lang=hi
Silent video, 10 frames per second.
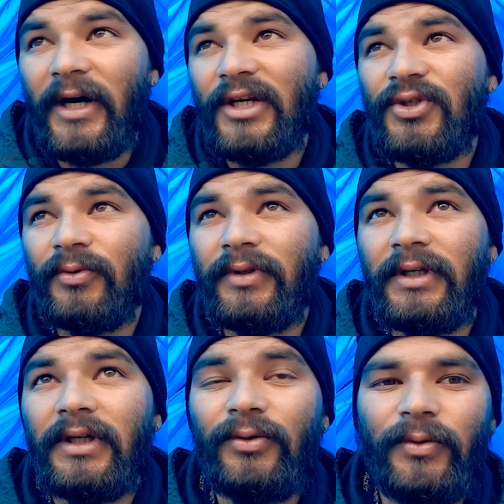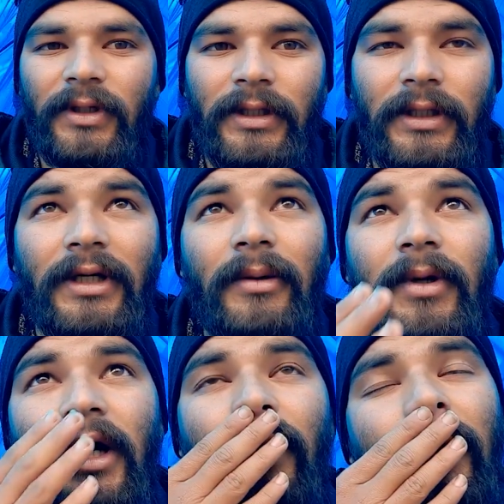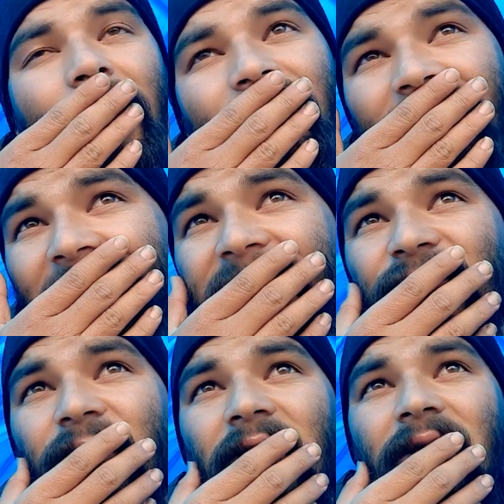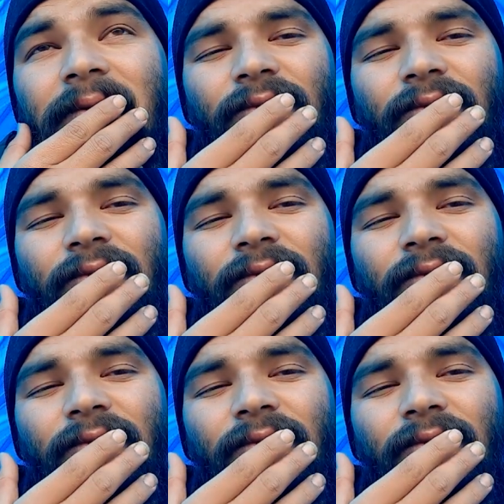बारिश होती है तो नदी का बहाव काफ़ी तेज़ होगा